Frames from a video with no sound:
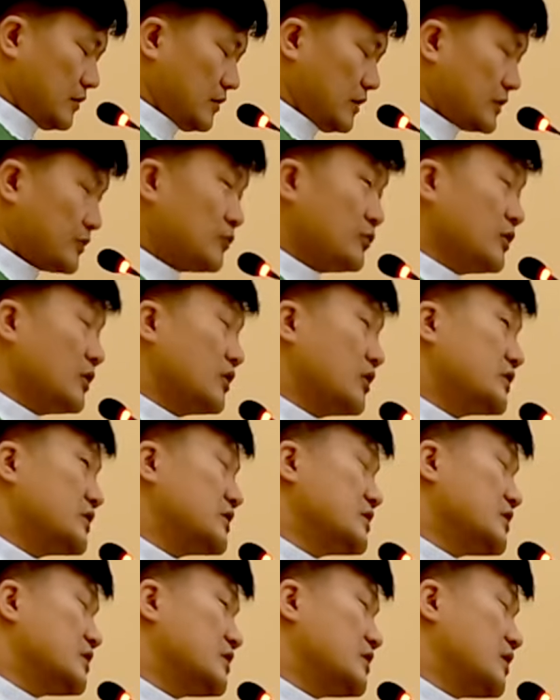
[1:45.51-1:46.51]
예수님과
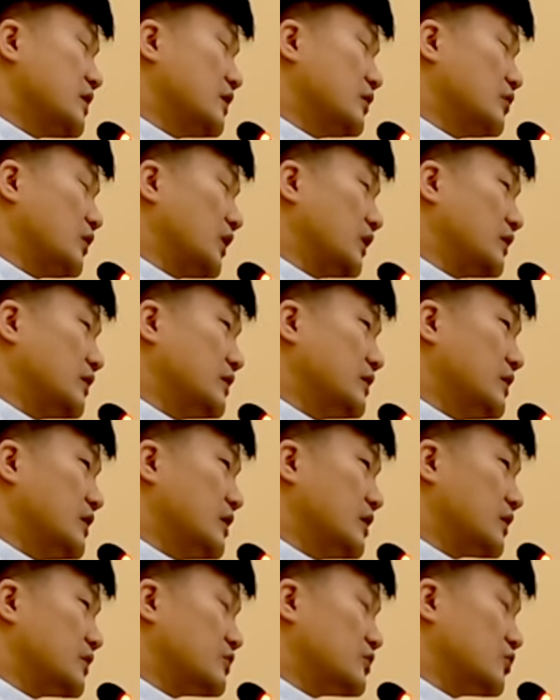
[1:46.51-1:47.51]
제자들에게도 같은
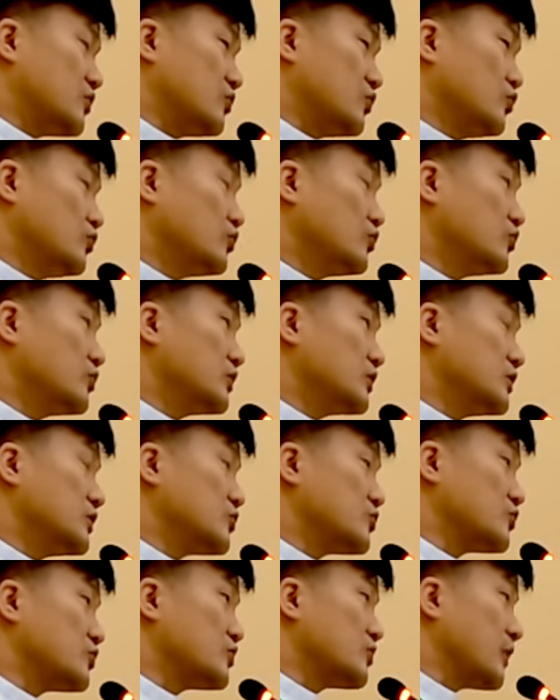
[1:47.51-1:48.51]
일을 났죠.
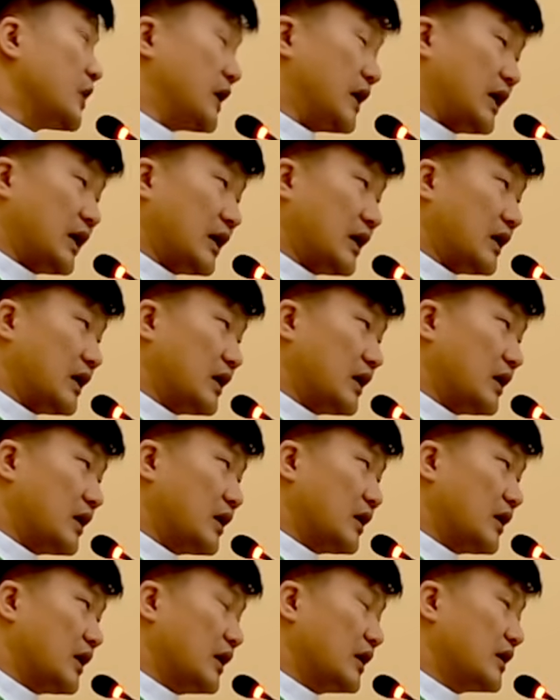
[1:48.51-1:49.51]
누룩을 조심해라
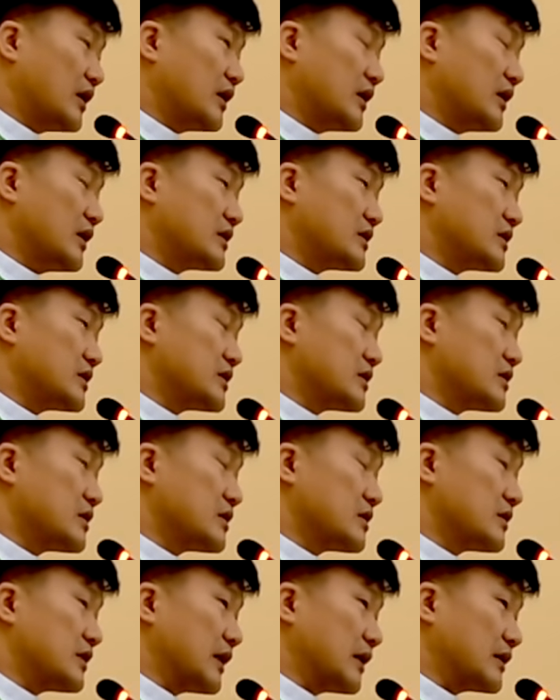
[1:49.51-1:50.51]
하니까
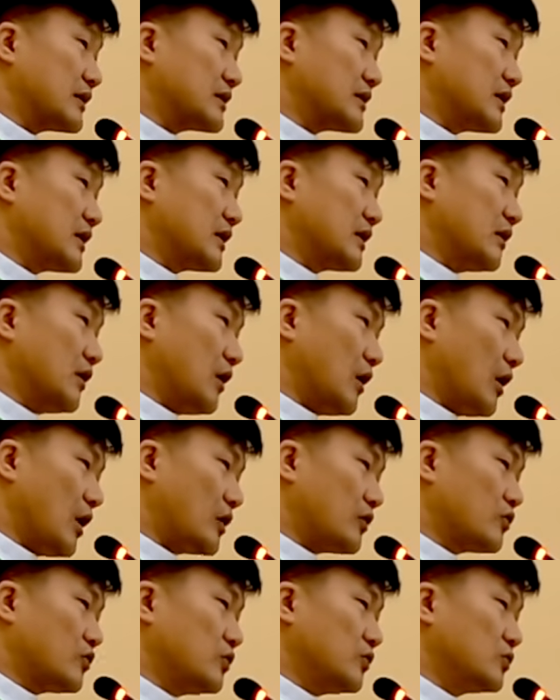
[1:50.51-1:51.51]
제자들은 당장
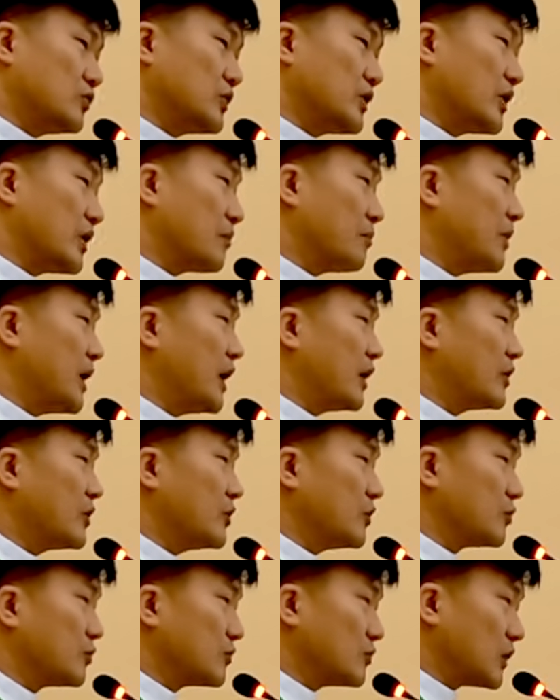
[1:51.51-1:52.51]
아이쿠 우리에게
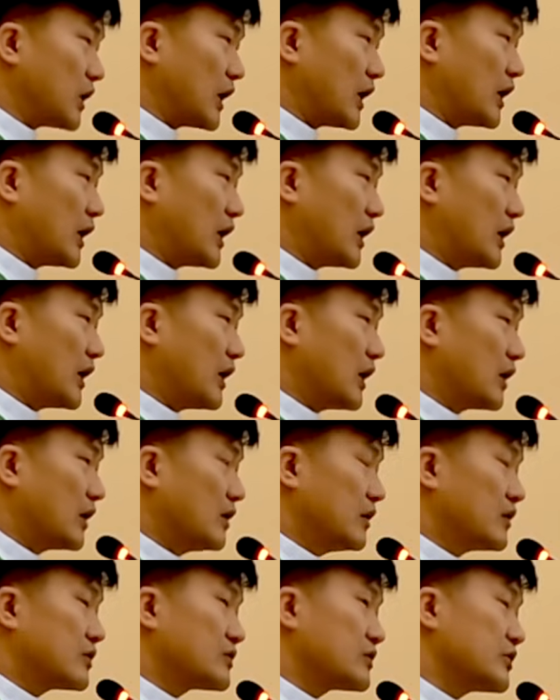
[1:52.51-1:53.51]
빵이 없구나.
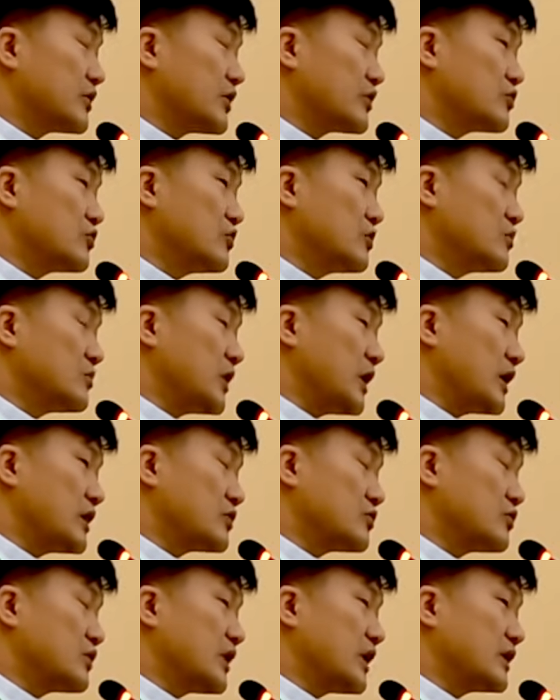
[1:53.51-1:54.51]
그래서 예수님이
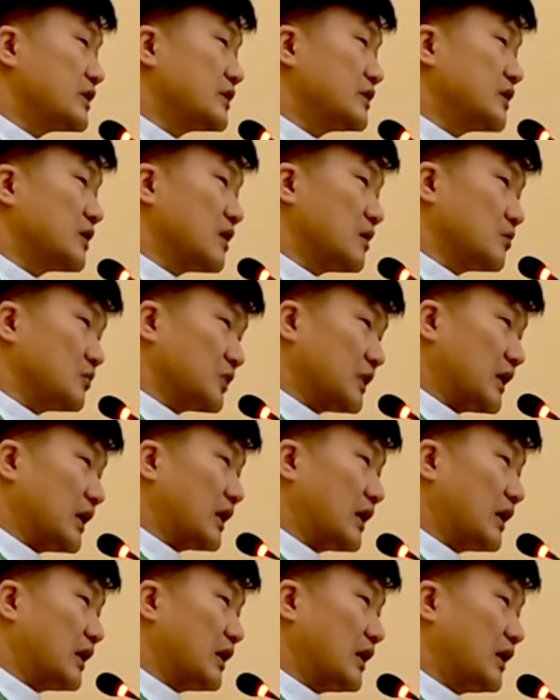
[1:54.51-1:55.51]
한 소리 하시는가
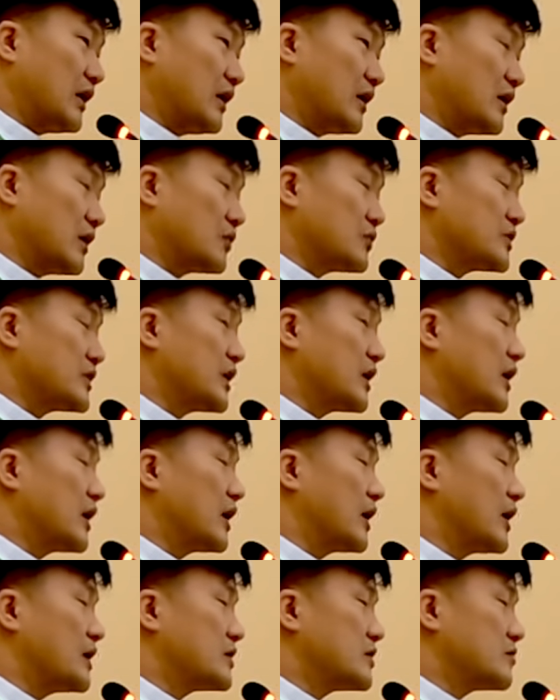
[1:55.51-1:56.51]
보다라고
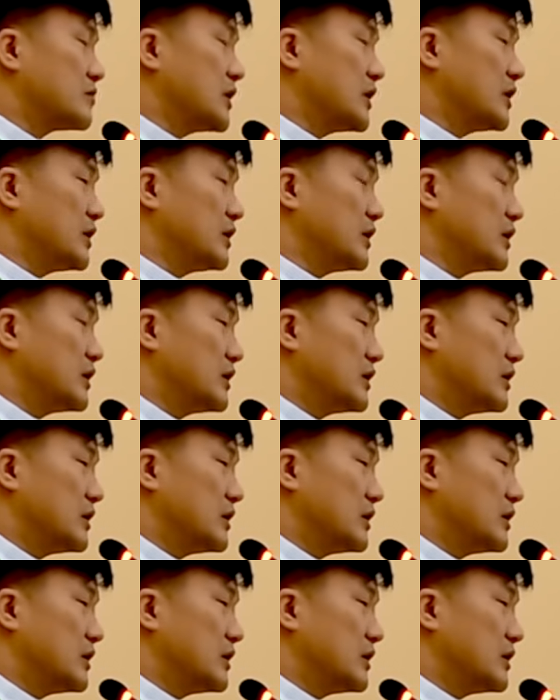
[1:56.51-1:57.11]
생각을 하지만